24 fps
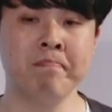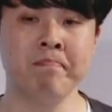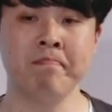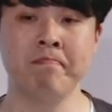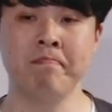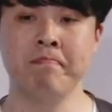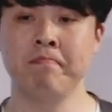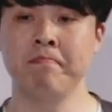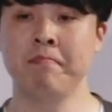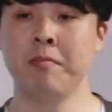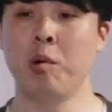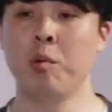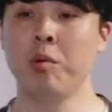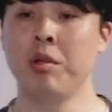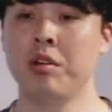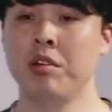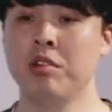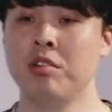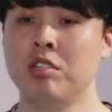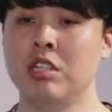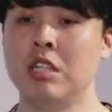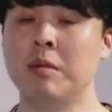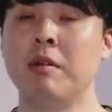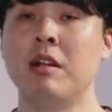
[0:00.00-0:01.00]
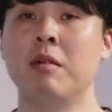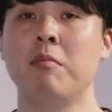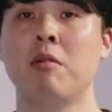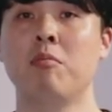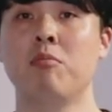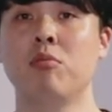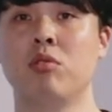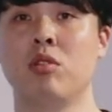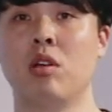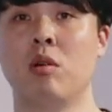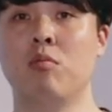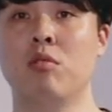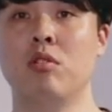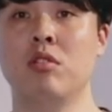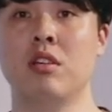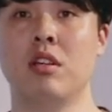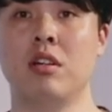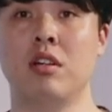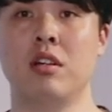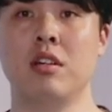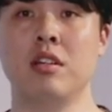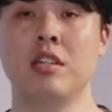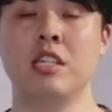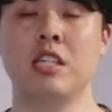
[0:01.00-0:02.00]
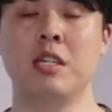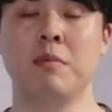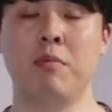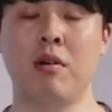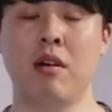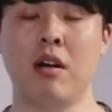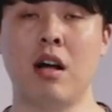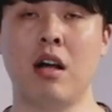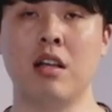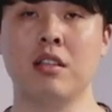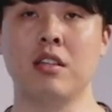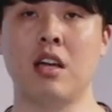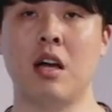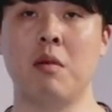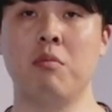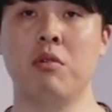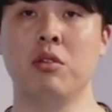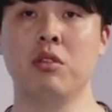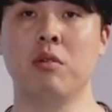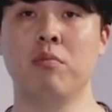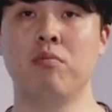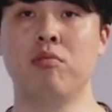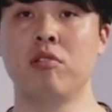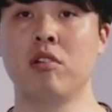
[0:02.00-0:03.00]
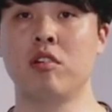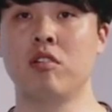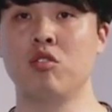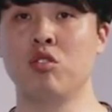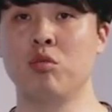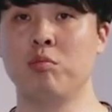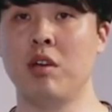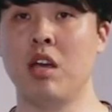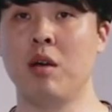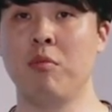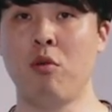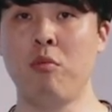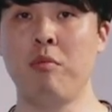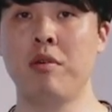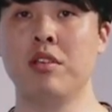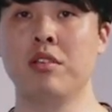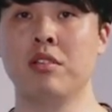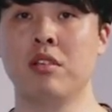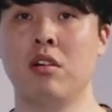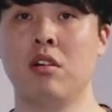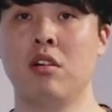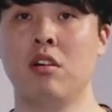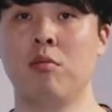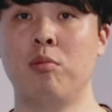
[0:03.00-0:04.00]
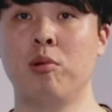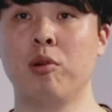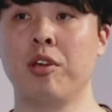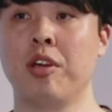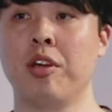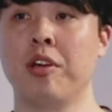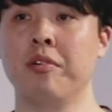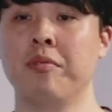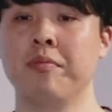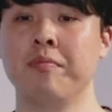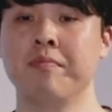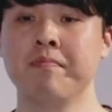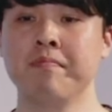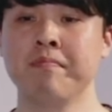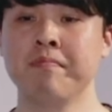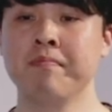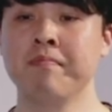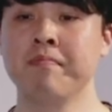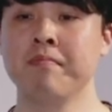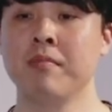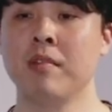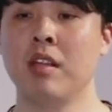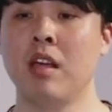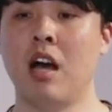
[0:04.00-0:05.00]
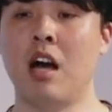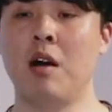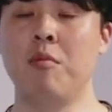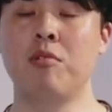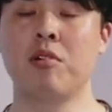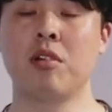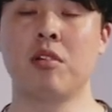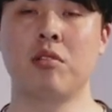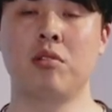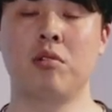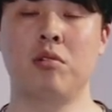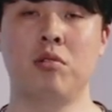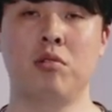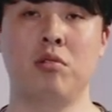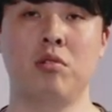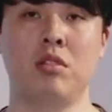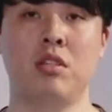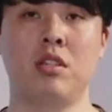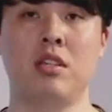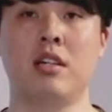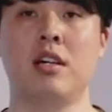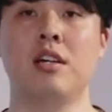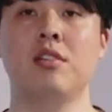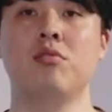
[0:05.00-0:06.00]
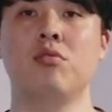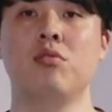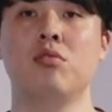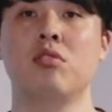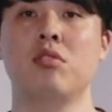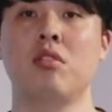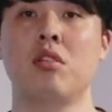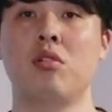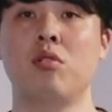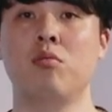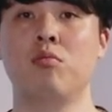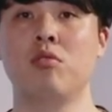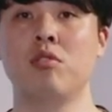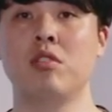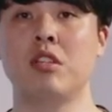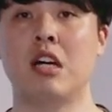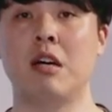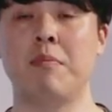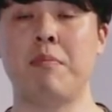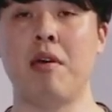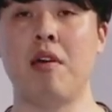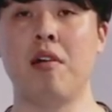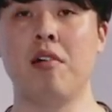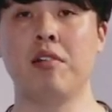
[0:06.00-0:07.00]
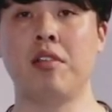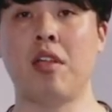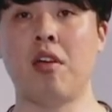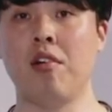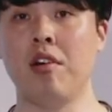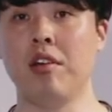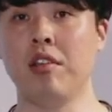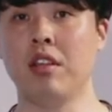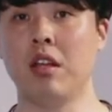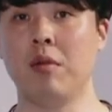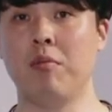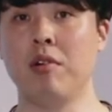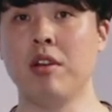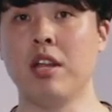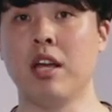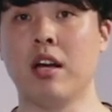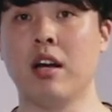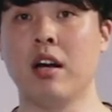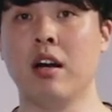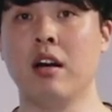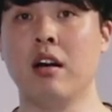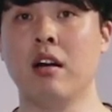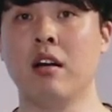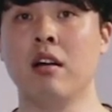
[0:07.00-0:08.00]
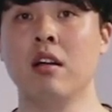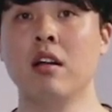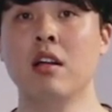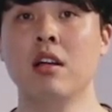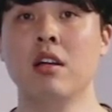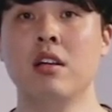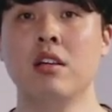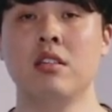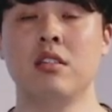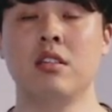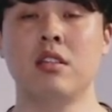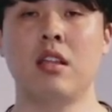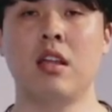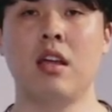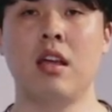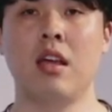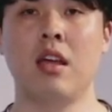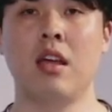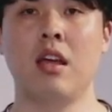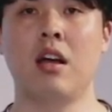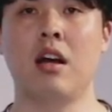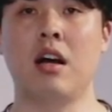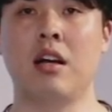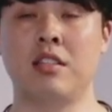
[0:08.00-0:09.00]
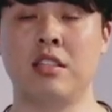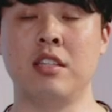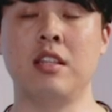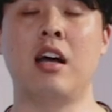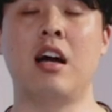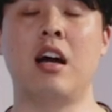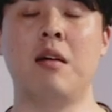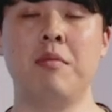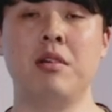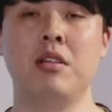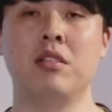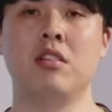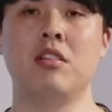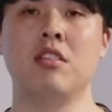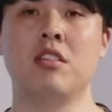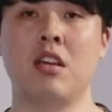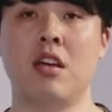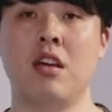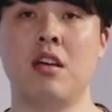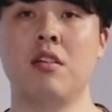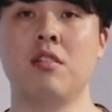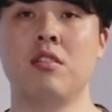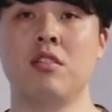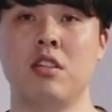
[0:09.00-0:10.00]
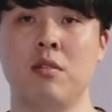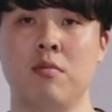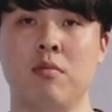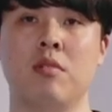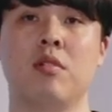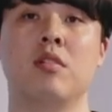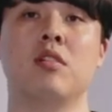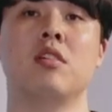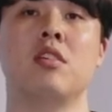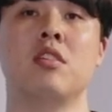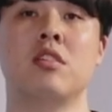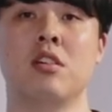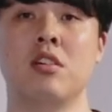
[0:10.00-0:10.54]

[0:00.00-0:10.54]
음, 오늘은 11번부터 문제를 20번까지 한 번 더 풀이를 좀 해보면서 볼게요. 아무래도 시간 순서대로 문제가 배열되어 있다 보니까 시대가 지나가면서 이제 10, 어,